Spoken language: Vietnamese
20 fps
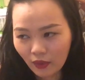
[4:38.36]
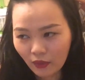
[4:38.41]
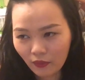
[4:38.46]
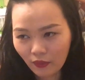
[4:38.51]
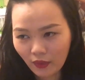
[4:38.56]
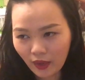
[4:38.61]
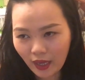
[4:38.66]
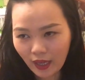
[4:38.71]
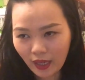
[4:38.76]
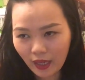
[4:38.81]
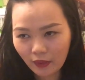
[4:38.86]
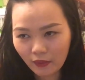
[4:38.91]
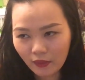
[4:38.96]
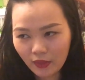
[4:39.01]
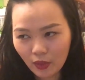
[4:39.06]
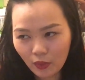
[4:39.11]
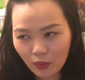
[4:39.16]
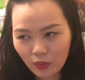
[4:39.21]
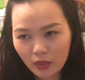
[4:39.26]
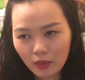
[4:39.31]
Và
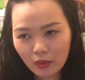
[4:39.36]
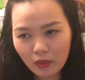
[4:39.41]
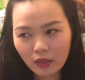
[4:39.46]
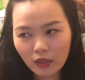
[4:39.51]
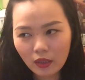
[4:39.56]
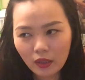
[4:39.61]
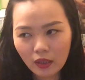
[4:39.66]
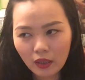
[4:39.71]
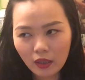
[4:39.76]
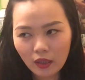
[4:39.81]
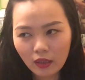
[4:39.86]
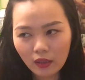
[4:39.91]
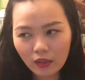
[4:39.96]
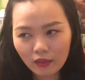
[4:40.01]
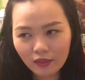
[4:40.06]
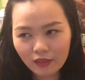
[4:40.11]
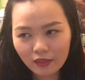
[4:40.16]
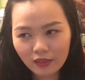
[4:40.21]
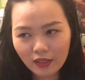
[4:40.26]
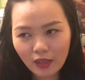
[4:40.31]
ví dụ như
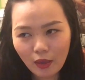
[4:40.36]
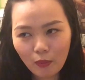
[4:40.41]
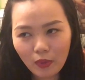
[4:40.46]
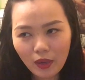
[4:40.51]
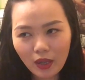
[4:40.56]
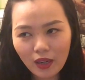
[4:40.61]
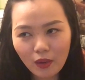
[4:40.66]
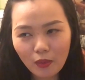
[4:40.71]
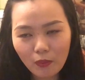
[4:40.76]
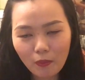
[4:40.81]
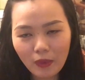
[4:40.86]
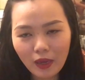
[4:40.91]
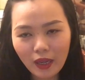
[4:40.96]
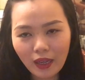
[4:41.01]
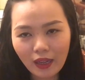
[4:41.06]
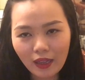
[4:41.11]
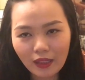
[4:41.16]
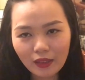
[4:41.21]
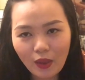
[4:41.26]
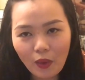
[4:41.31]
trong cái lúc
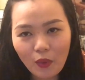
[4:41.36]
mà